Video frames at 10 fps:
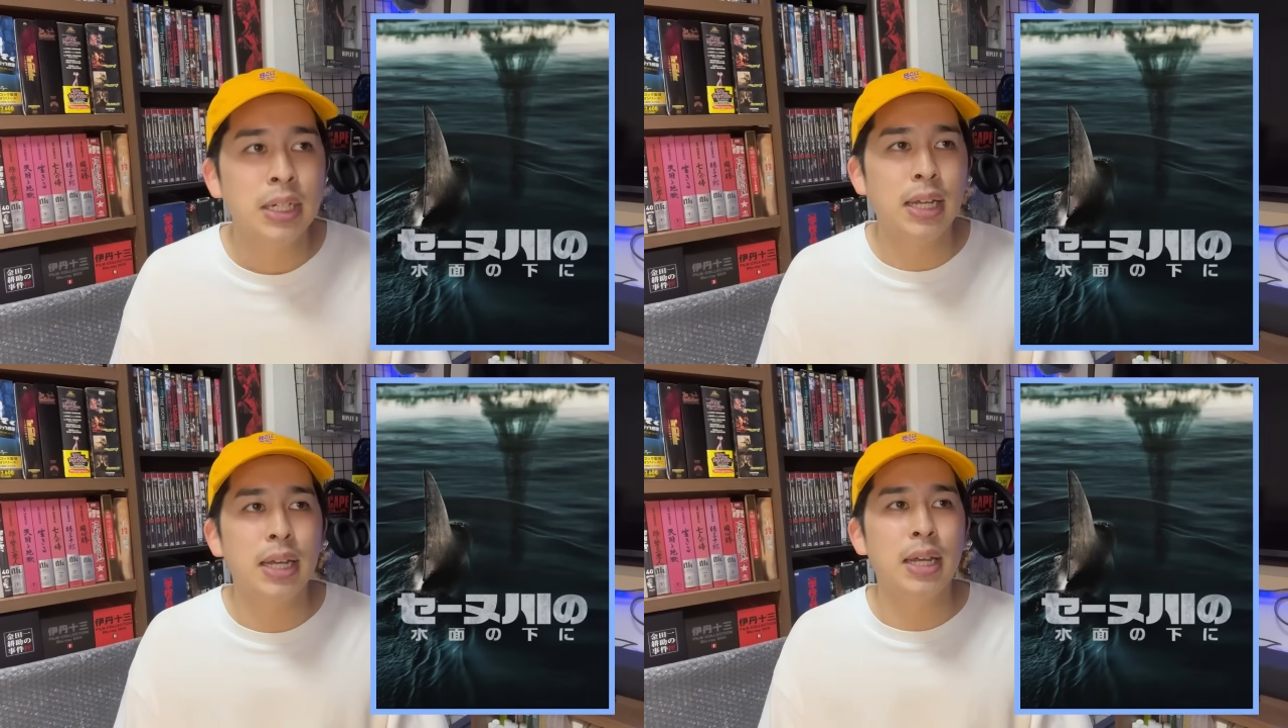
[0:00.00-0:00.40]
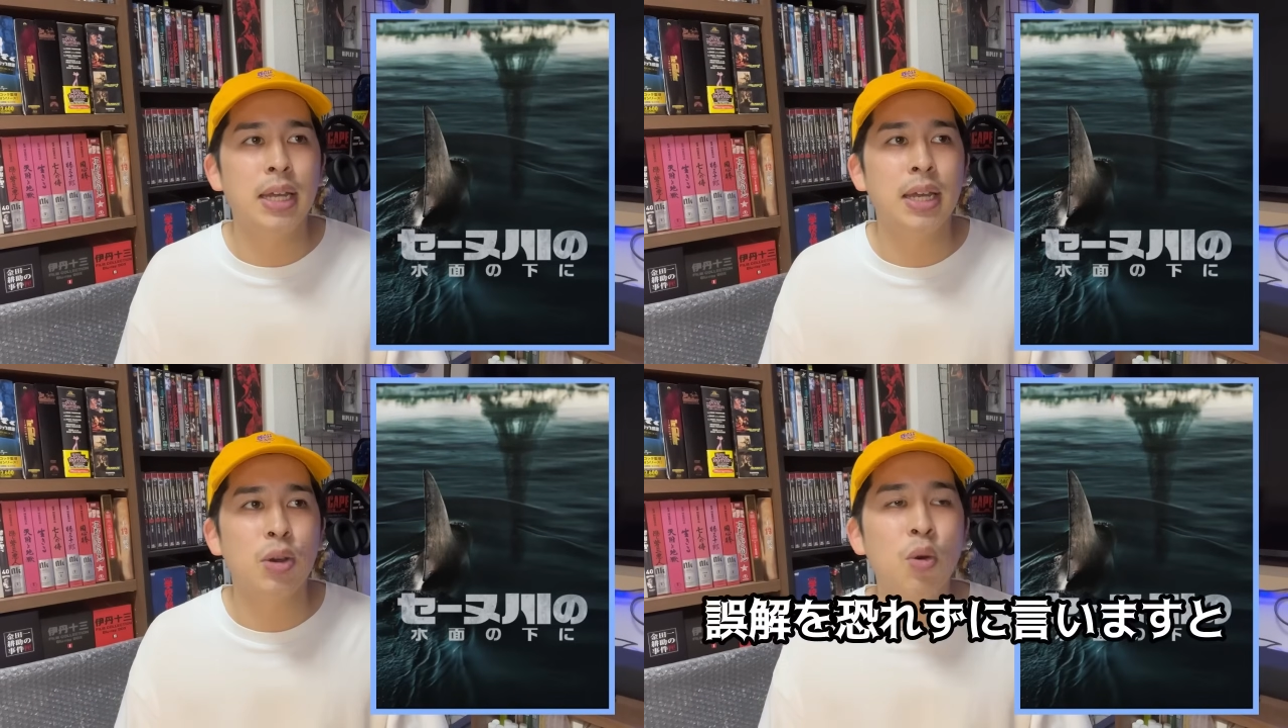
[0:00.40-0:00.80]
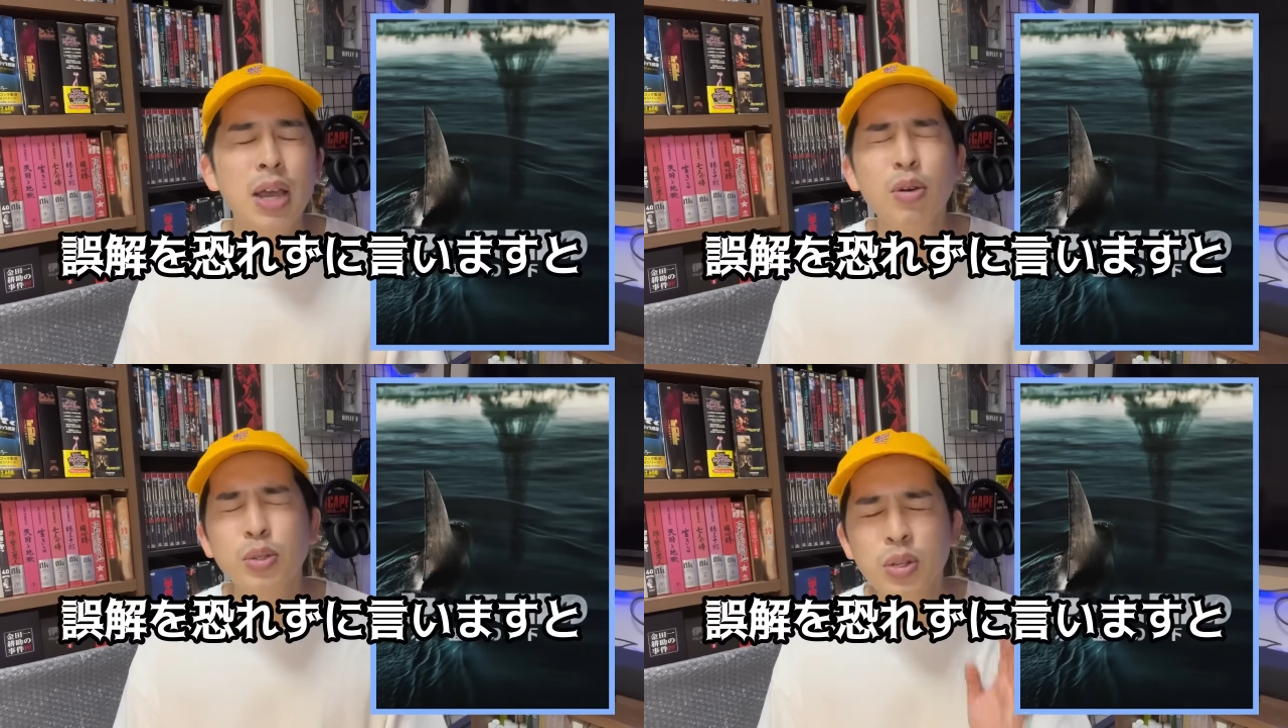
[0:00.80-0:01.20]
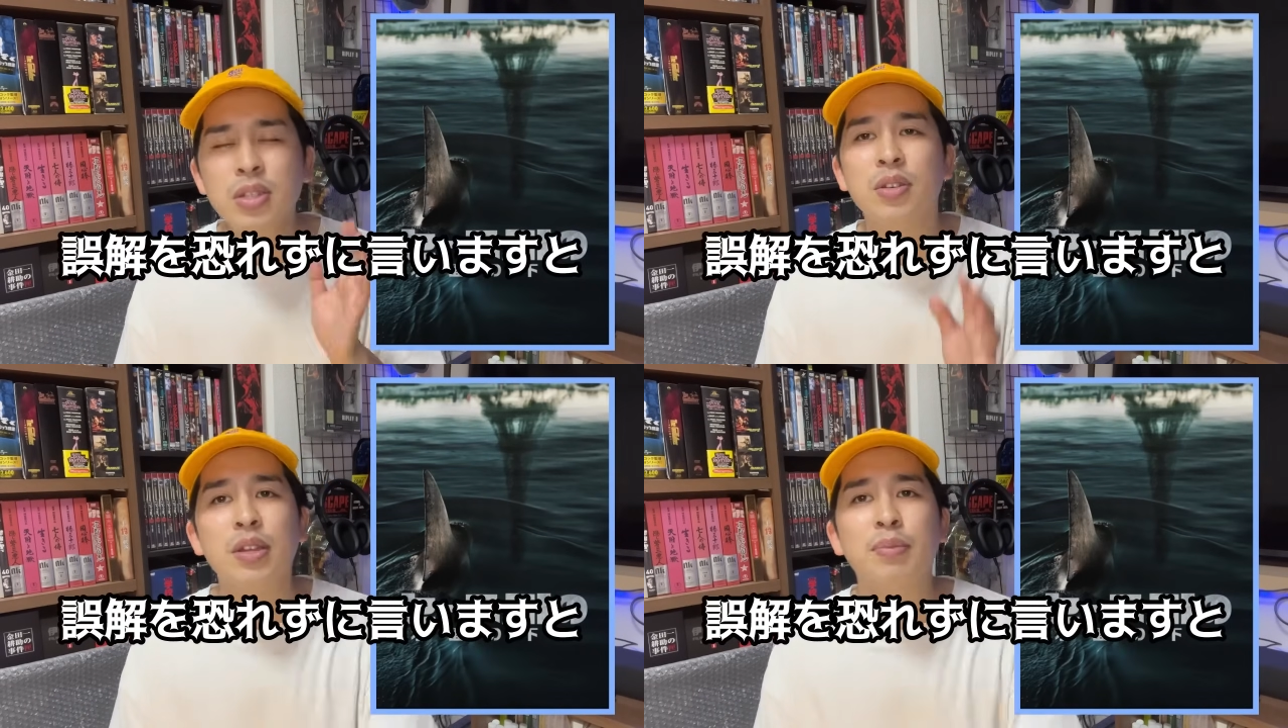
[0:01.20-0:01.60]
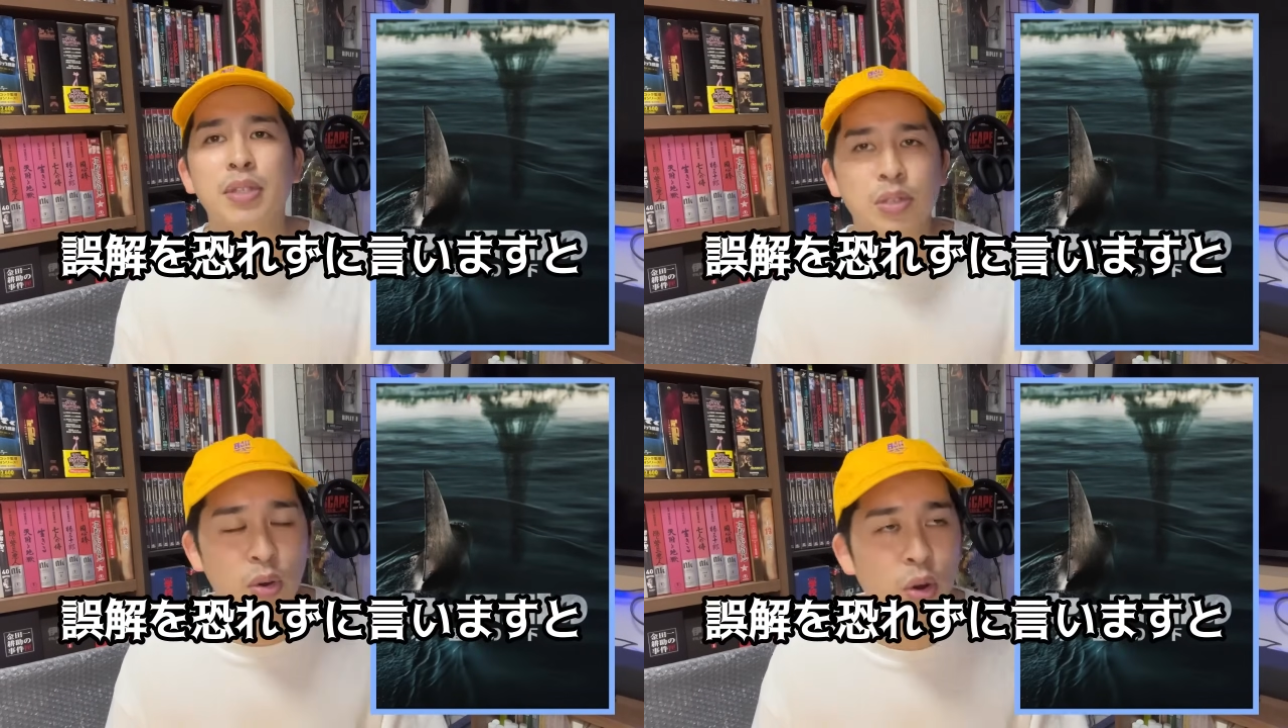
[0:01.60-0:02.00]
えー、誤解を恐れずに言いま
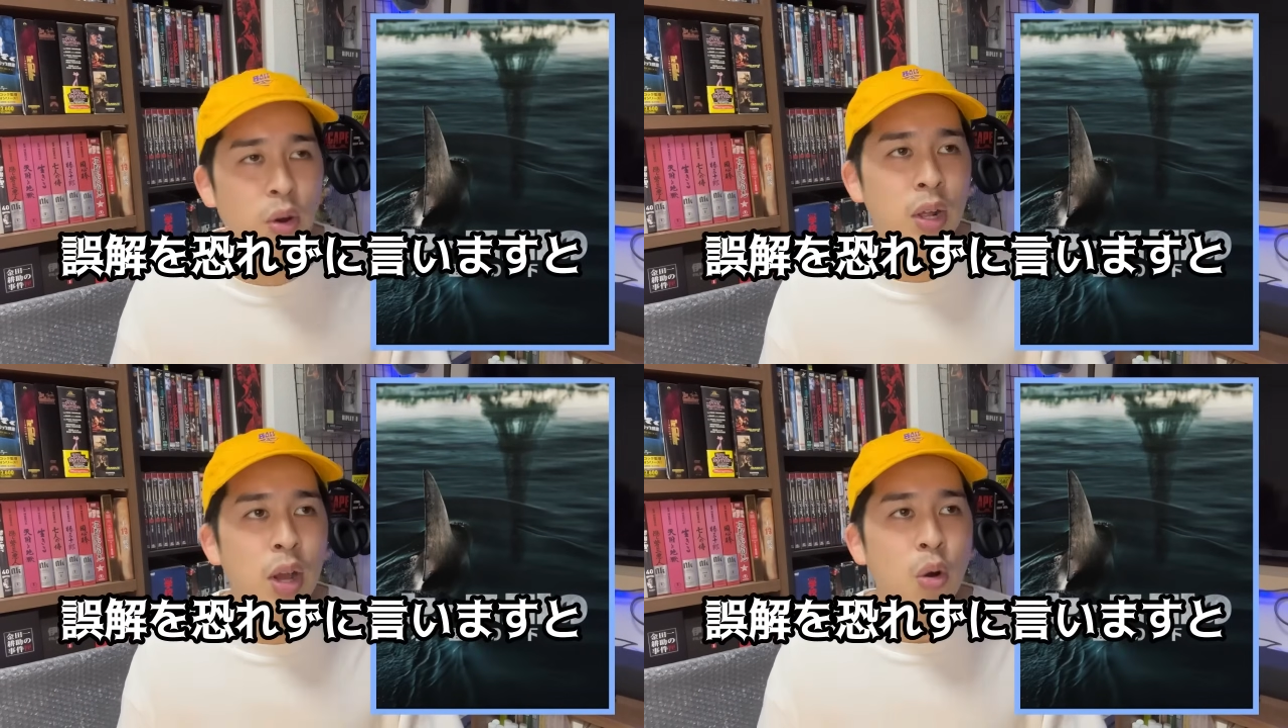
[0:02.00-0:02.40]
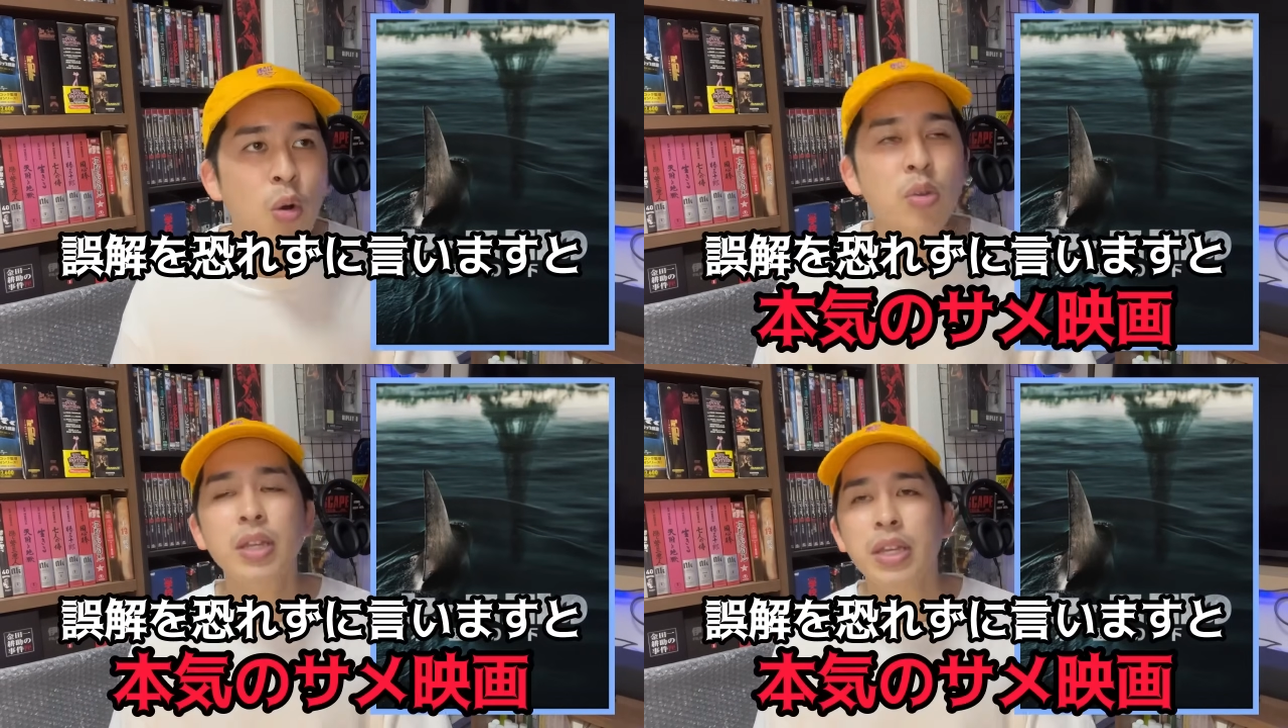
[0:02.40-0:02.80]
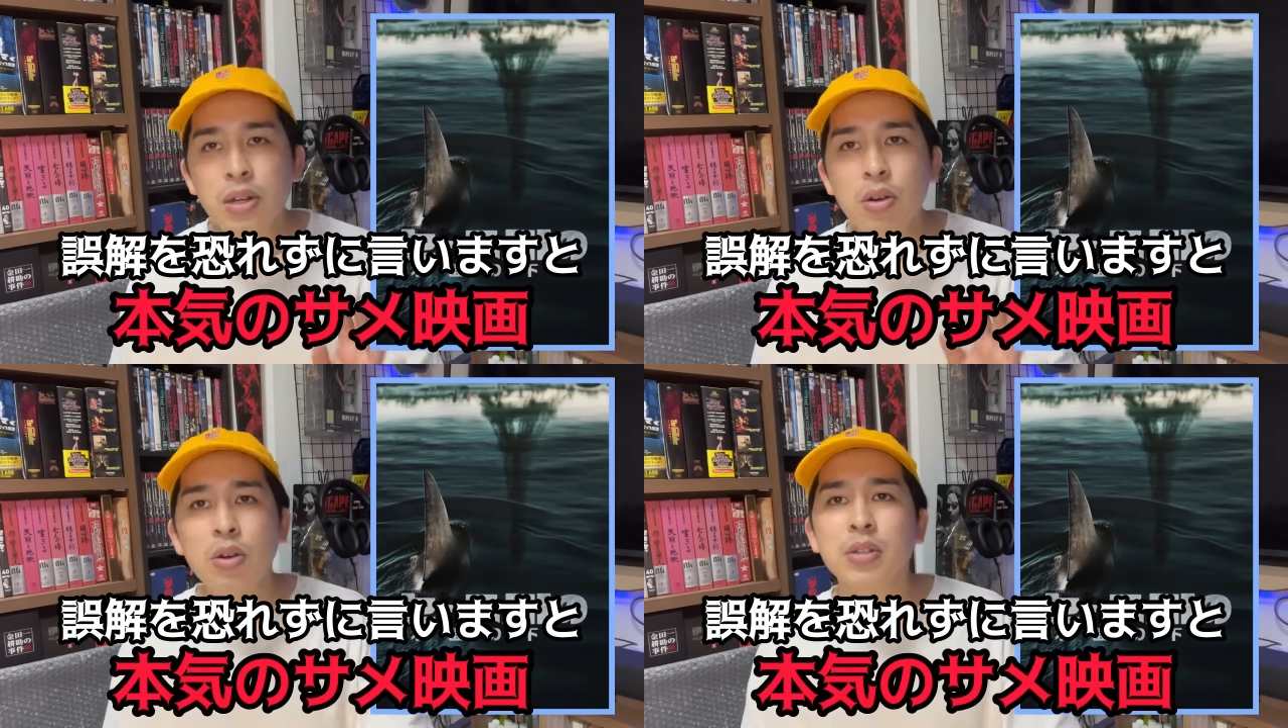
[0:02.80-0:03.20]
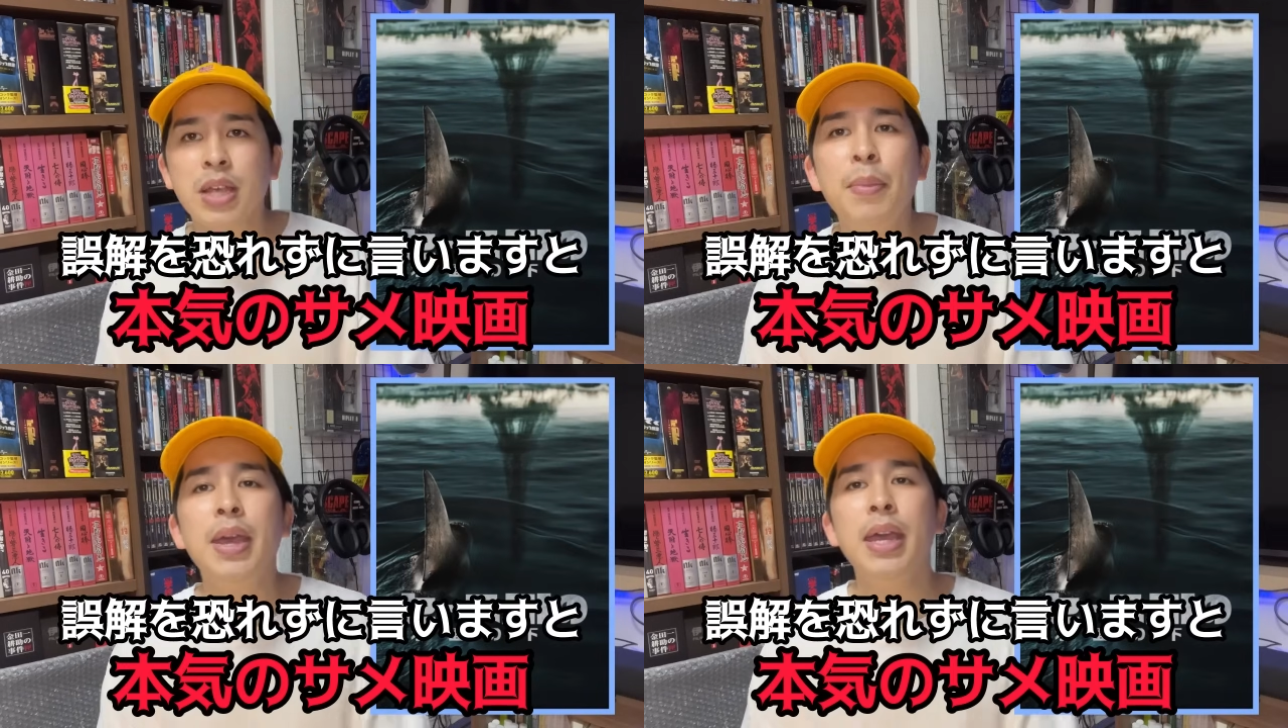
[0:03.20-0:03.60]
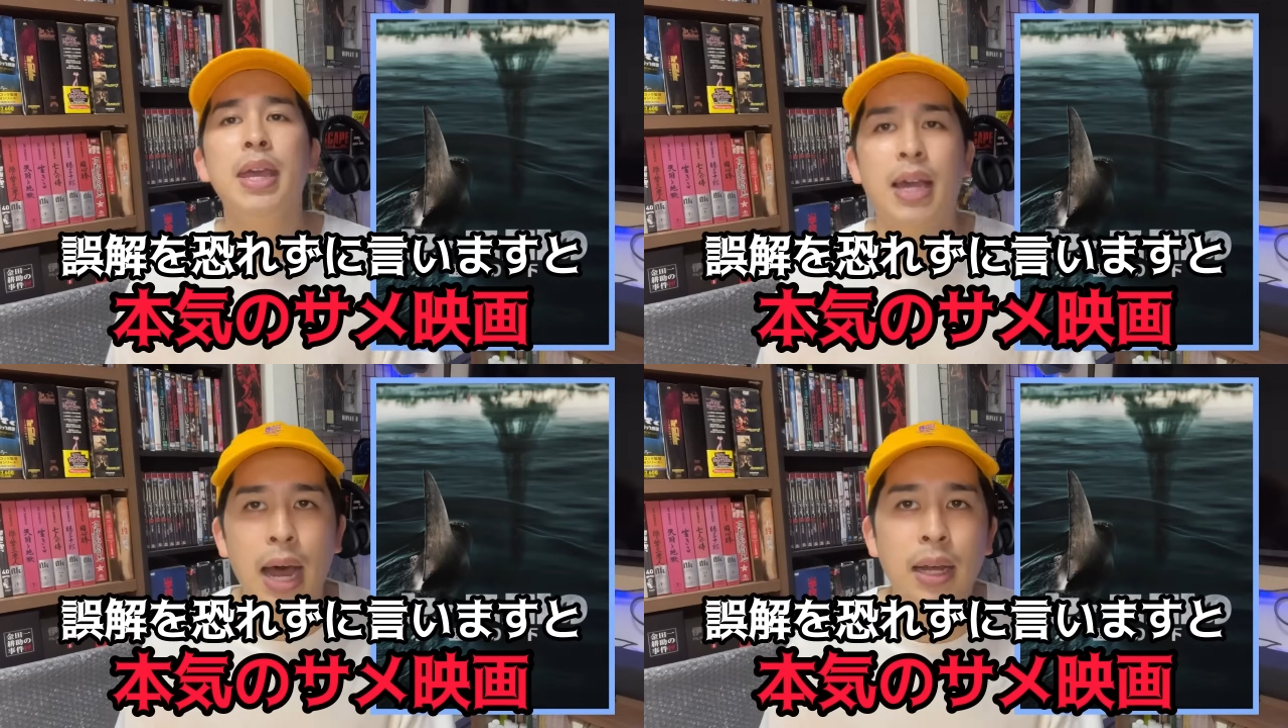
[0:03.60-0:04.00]
すと、本気のサメ
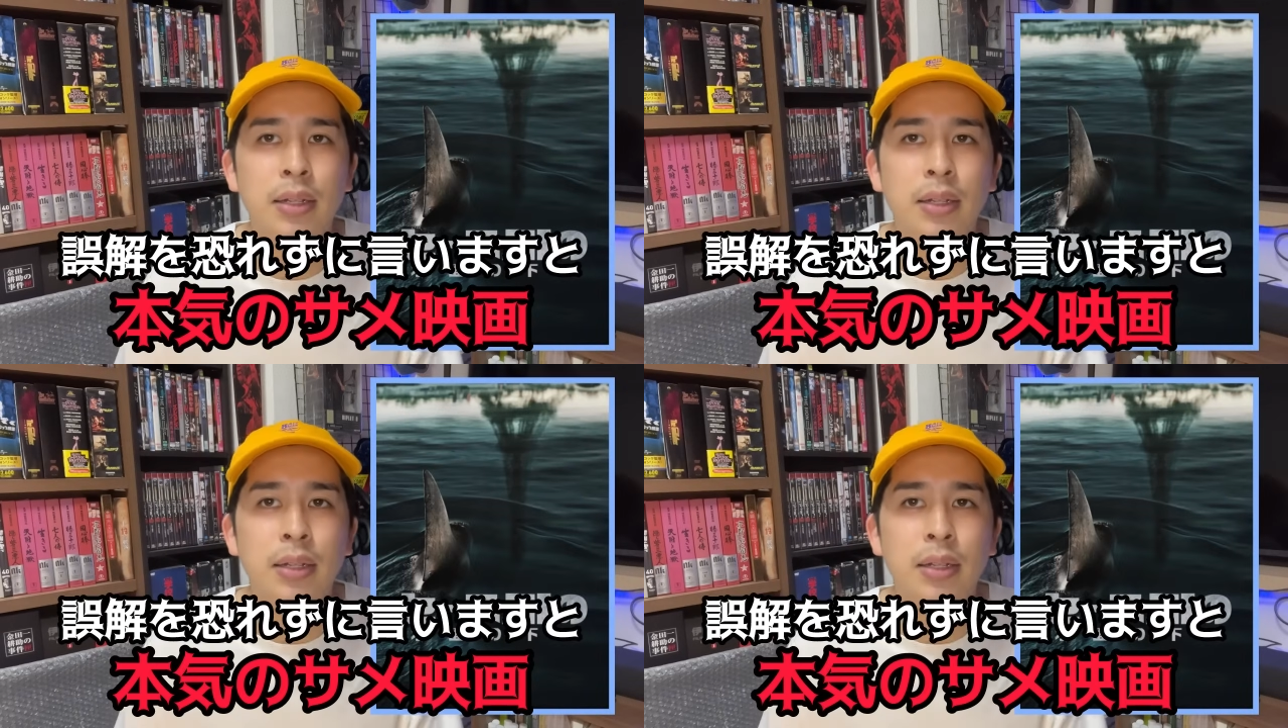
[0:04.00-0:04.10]
映画